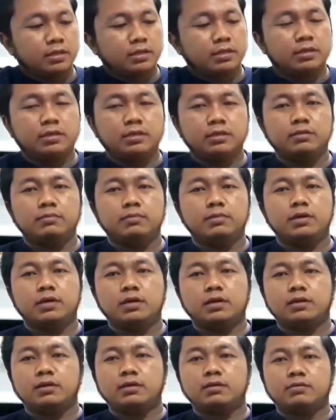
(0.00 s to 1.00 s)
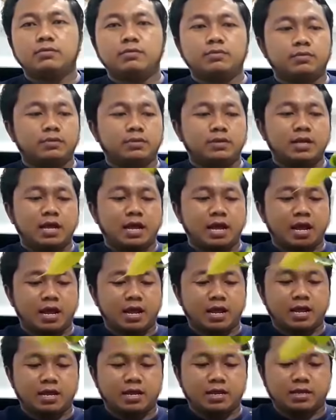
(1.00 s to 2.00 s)
ทีนี้เมื่อเราหา
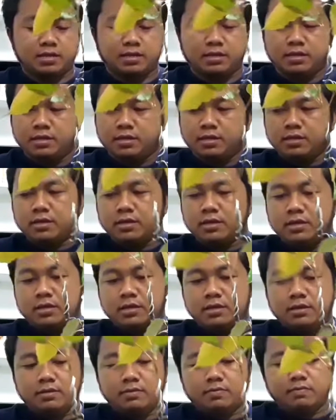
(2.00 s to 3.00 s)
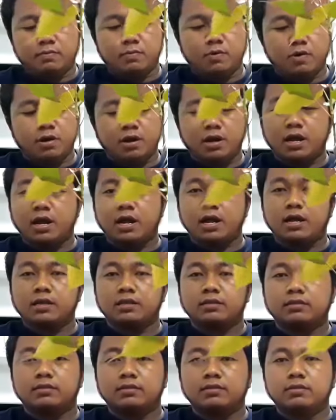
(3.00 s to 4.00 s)
มองหา
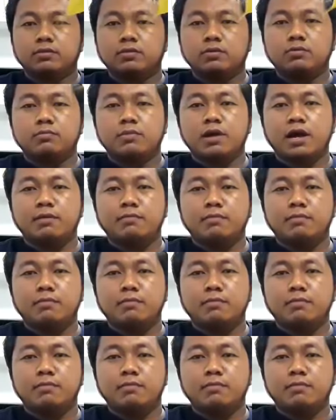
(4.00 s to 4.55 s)
ต้นไม้